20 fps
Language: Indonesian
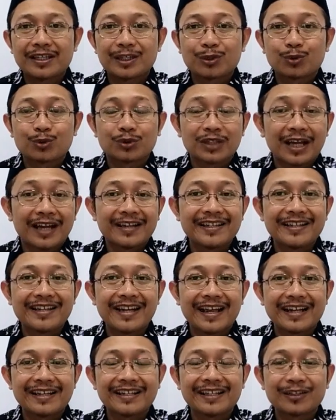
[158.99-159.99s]
itu
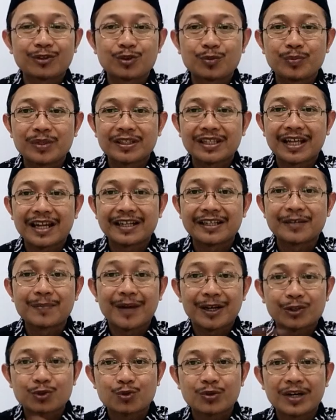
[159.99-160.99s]
tahlilan itu bisa
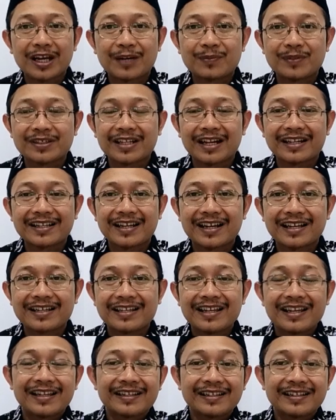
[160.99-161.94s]
dimasukkan misalnya